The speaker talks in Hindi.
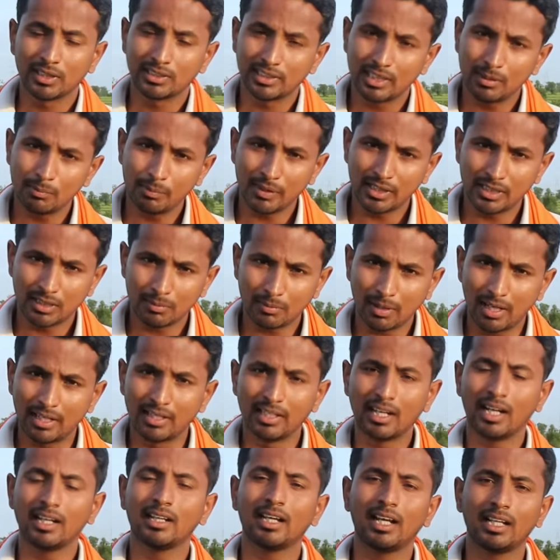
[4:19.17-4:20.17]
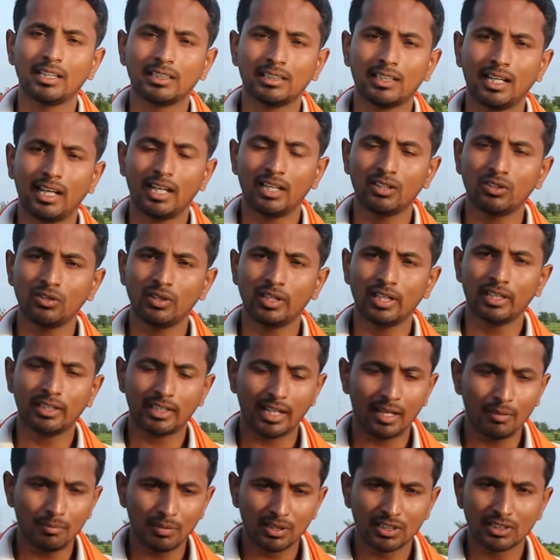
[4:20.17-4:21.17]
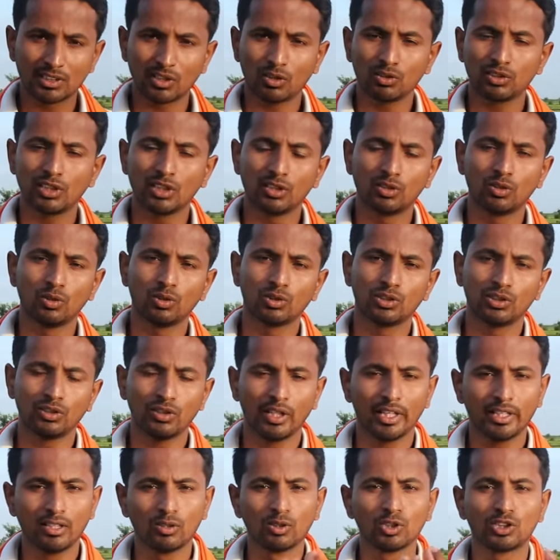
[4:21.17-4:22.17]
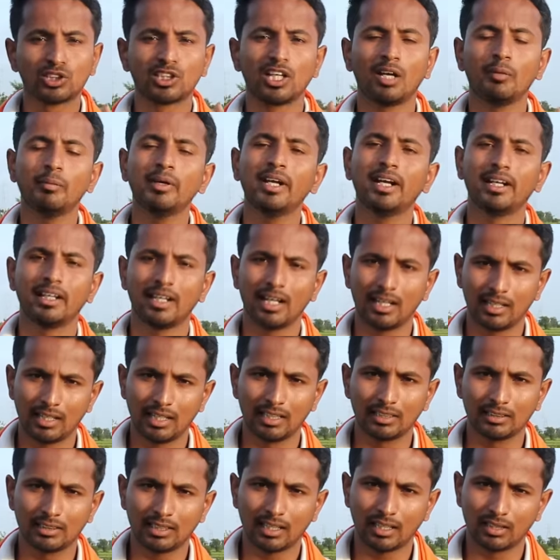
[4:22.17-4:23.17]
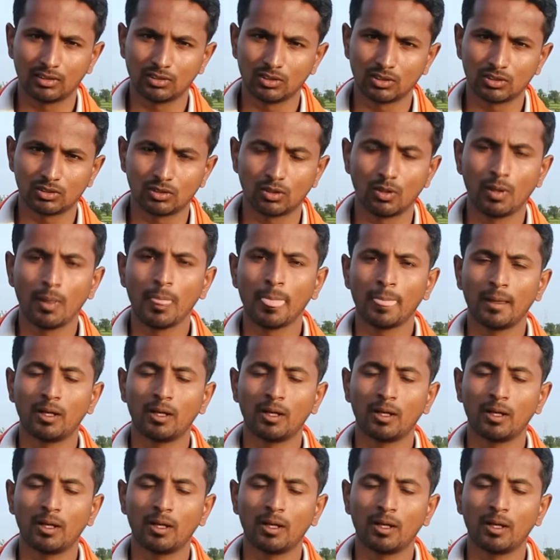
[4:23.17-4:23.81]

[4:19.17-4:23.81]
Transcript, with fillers: फसल पे जब अंडा डालता है तो एक टाइम पे 100 से 200 एक गुच्छा में अंडा डालता है दोस्तों